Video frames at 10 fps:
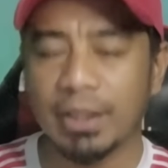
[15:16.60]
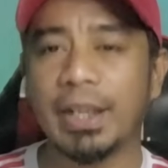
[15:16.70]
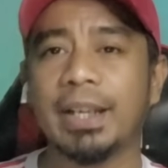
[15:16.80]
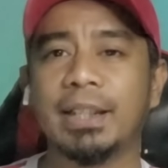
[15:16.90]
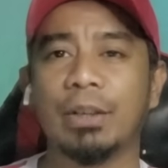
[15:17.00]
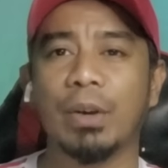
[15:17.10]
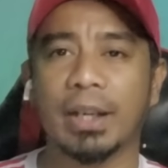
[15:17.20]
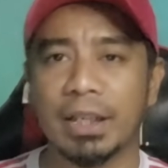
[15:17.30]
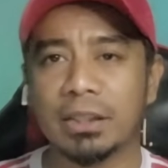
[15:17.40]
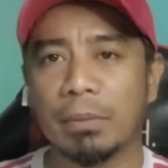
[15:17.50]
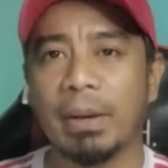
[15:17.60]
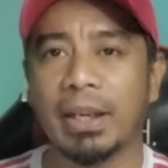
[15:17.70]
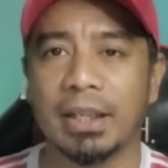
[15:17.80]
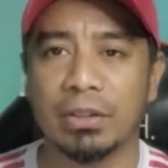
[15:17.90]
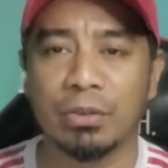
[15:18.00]
Jadi kita doakan yang
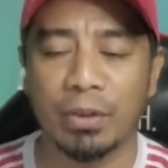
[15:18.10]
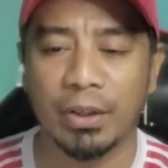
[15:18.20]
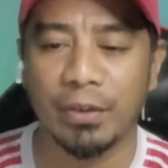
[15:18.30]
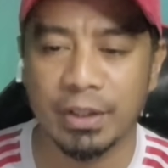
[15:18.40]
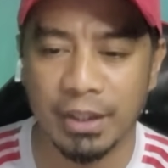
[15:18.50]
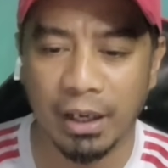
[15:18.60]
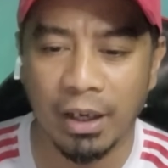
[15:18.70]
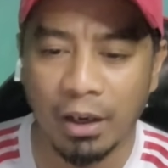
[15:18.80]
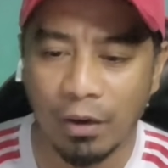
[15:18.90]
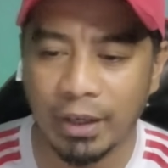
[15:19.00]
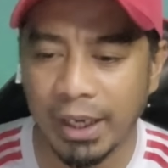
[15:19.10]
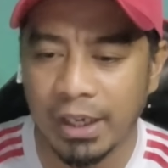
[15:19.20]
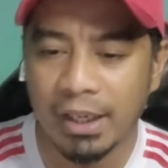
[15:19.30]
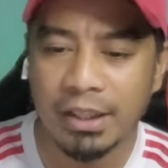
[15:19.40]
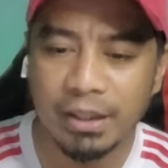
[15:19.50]
terbaik guys untuk Indonesia.
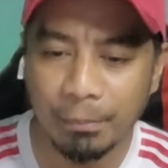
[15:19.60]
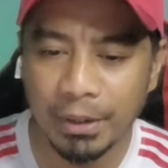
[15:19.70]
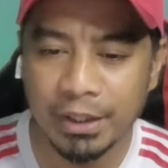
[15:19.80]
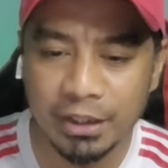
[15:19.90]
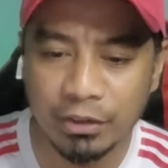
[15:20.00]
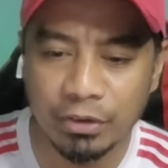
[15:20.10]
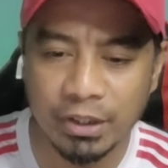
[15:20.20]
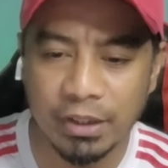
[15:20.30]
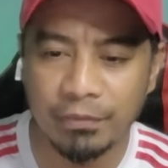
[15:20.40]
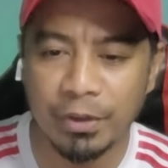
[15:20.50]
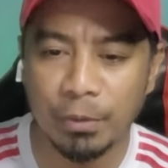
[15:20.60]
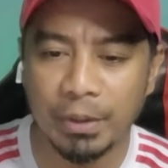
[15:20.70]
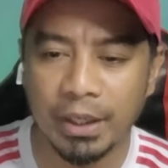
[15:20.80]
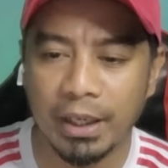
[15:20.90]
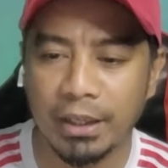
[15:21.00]
Oke, sampai di situ saja video
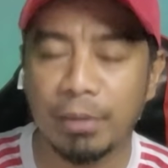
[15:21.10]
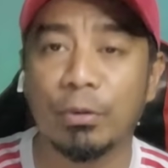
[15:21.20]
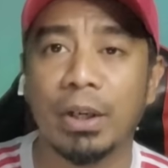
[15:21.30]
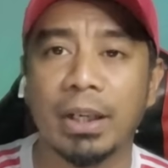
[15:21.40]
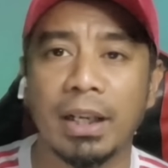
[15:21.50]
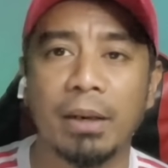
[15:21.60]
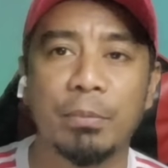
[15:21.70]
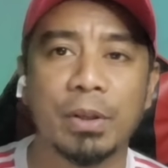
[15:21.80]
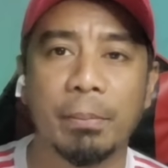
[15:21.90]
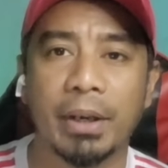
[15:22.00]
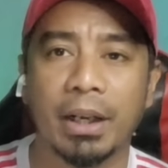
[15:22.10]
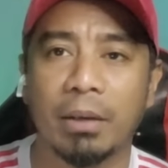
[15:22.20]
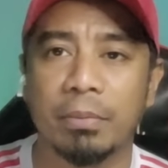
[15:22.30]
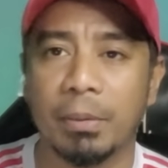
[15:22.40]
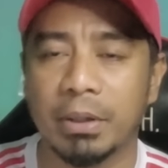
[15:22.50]
pada kali ini. Mungkin kalian punya
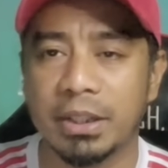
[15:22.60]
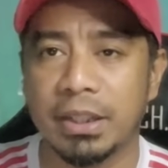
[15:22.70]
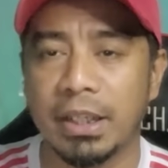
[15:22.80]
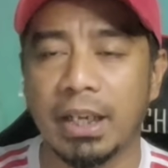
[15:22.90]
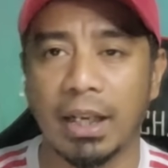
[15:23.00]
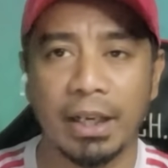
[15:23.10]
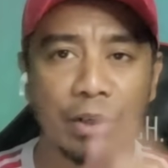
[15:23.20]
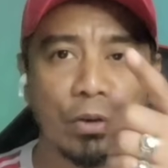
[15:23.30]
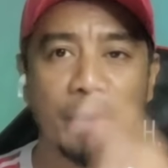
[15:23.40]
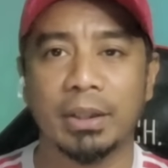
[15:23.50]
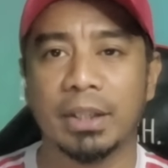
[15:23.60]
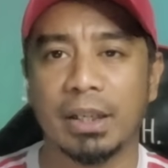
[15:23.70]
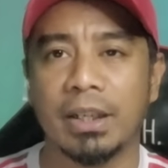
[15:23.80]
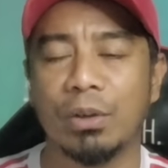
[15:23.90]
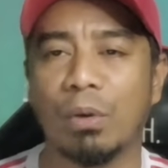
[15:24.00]
pandangan pendapat sendiri, kalian
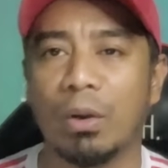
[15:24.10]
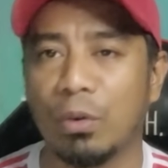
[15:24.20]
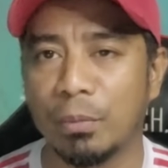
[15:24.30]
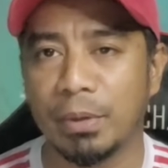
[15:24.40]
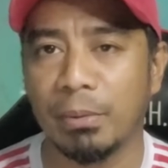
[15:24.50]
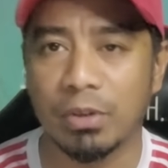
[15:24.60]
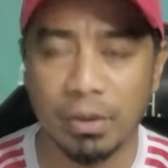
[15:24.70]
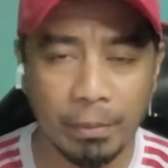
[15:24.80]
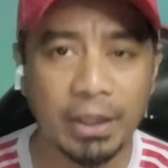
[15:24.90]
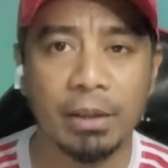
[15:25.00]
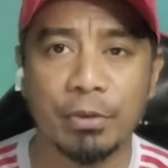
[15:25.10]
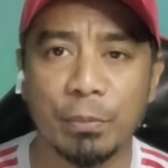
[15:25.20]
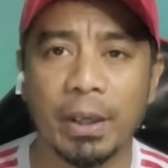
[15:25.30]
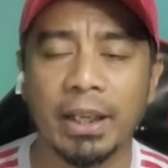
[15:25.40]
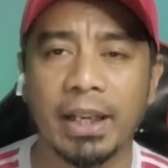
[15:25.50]
komentar di ruang kolom di bawah. Sampai kita
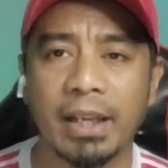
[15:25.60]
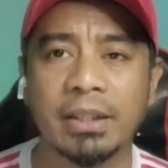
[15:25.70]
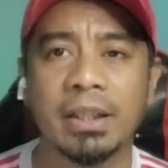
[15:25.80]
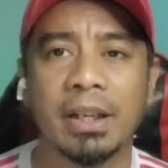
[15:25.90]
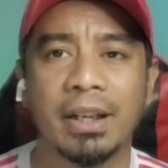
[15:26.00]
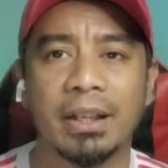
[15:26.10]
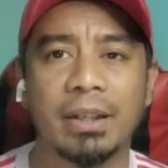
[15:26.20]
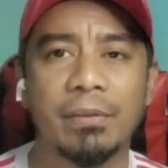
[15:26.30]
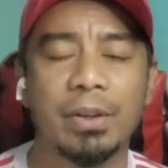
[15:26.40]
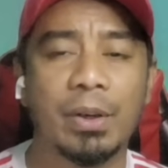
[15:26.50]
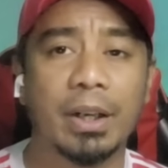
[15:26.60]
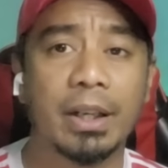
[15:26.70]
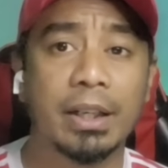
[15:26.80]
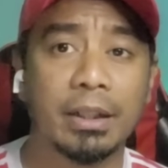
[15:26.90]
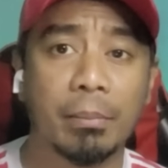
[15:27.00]
berjumpa lagi guys di video yang
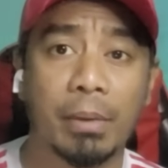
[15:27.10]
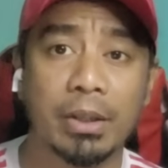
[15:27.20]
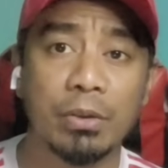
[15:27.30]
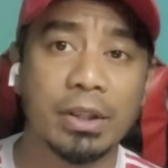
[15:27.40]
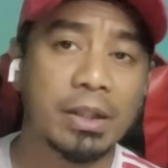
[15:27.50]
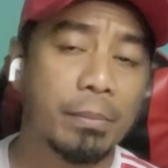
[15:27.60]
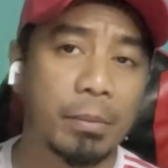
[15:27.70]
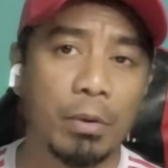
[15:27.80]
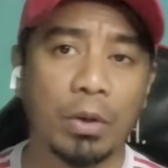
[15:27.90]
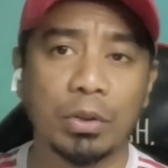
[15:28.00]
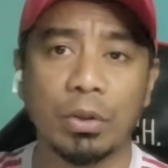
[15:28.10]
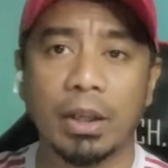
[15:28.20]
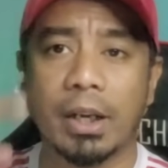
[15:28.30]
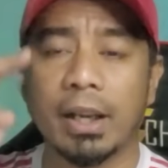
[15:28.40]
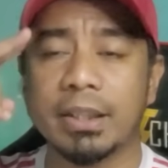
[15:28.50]
akan datang majulah sepak bola untuk
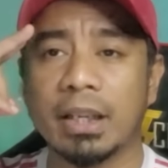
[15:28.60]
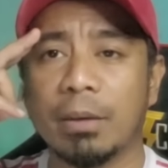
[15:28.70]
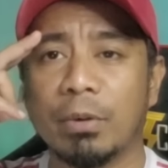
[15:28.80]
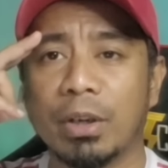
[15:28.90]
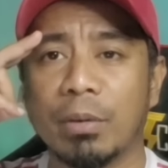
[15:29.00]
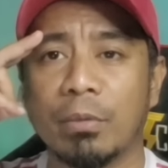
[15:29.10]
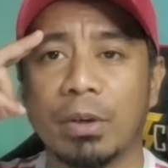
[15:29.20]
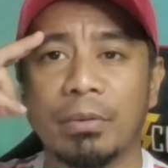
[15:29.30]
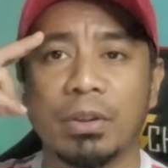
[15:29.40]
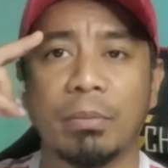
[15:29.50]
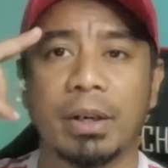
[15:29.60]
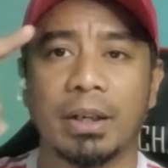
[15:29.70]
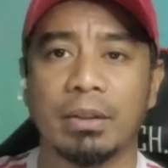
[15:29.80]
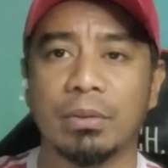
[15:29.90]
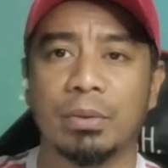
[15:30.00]
negara assalamualaikum warahmatullahi
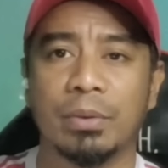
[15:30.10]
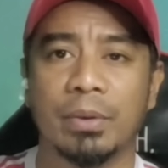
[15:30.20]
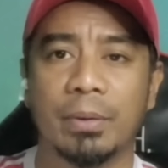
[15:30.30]
wabarakatuh